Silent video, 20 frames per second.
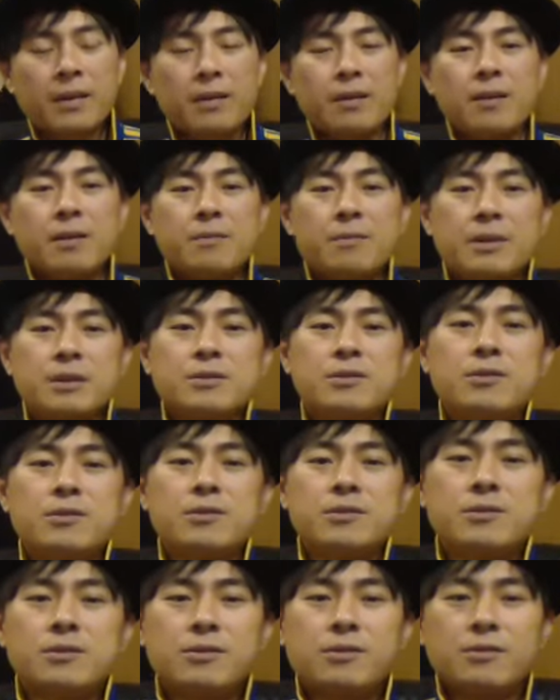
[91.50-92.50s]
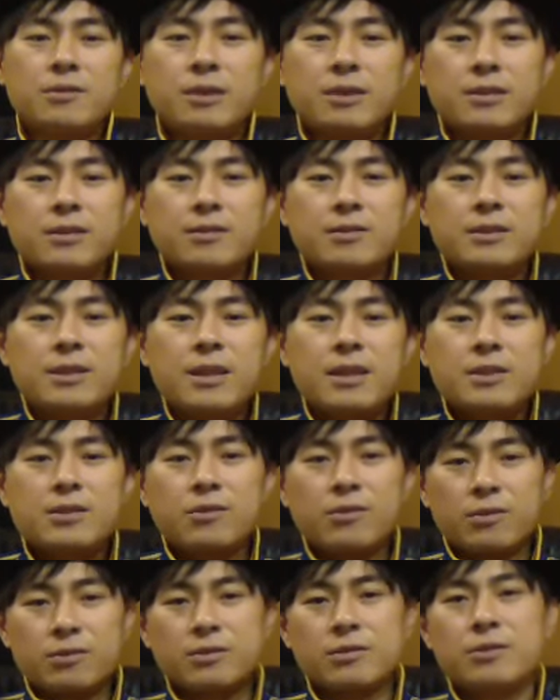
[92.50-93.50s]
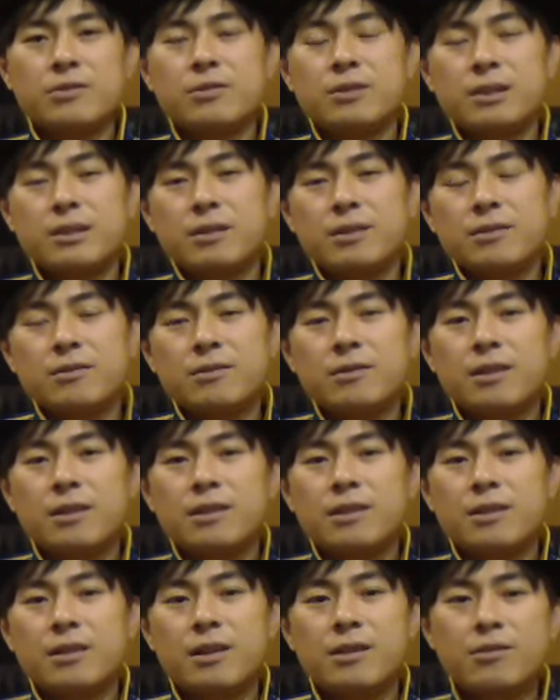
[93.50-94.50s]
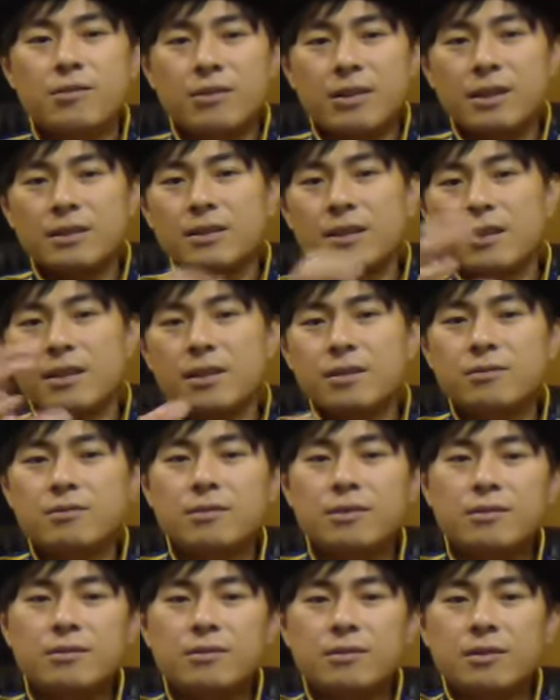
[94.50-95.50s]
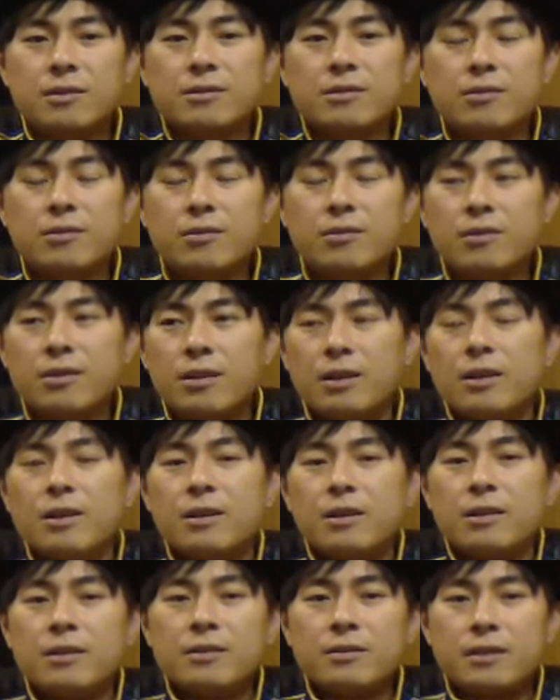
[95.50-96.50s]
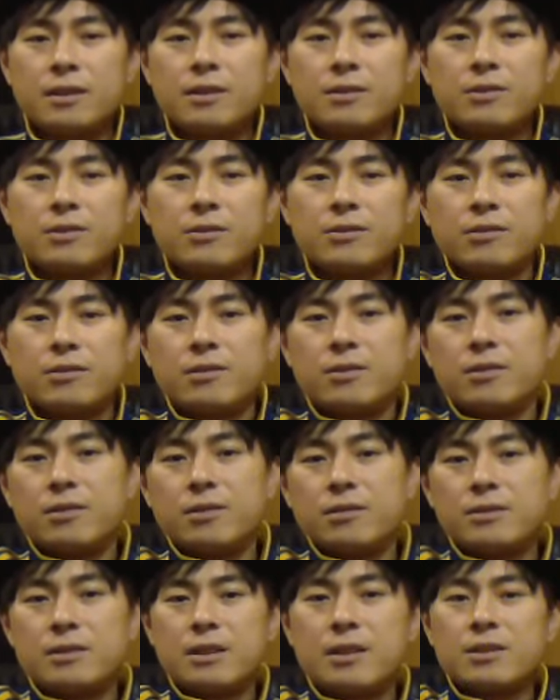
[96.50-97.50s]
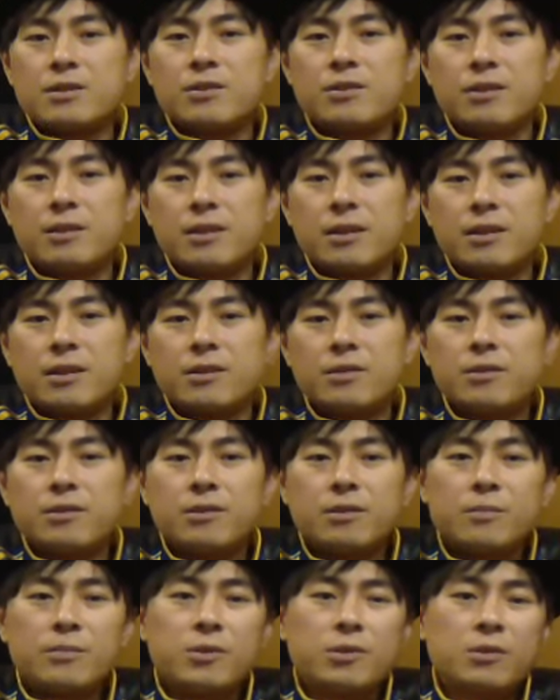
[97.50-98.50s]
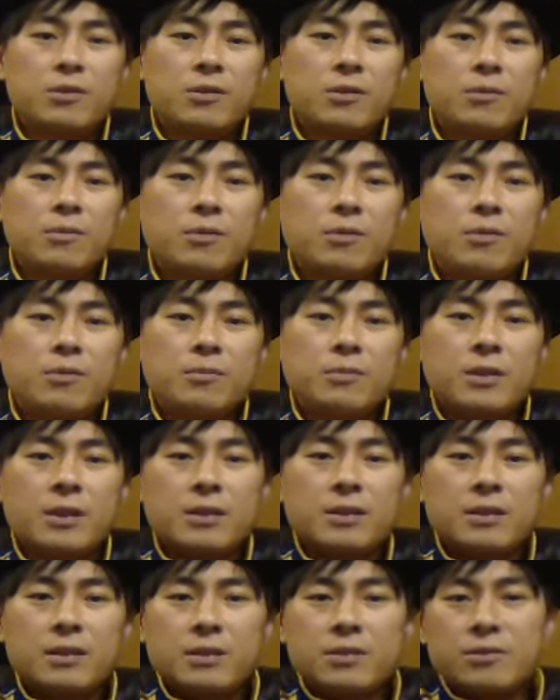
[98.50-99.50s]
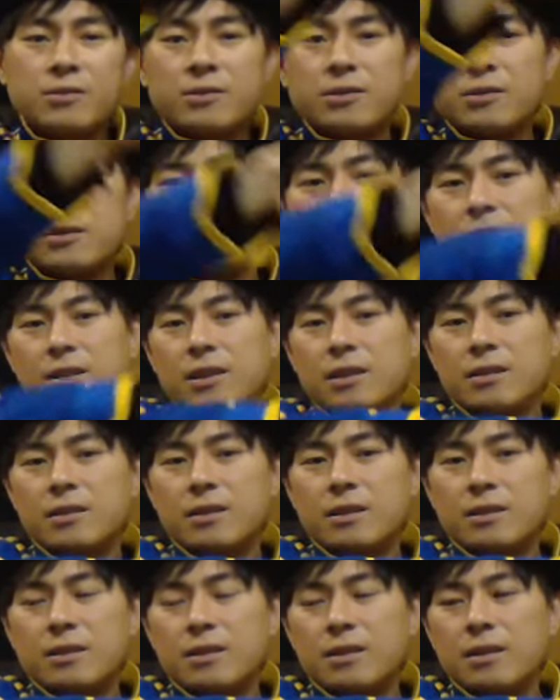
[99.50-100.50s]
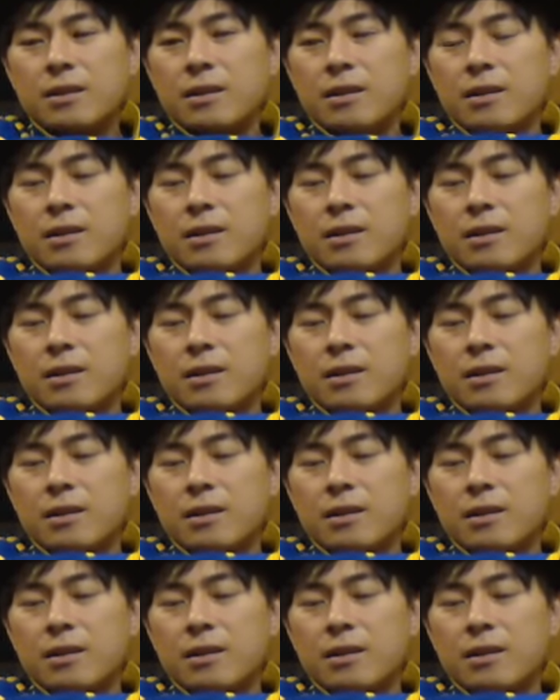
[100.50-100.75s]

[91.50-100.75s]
まあそのストーリーと聖書のストーリーっていうのが結構重なるんですよねその聖書聖書ができるよりもっと大昔に宇宙人がやってきてっ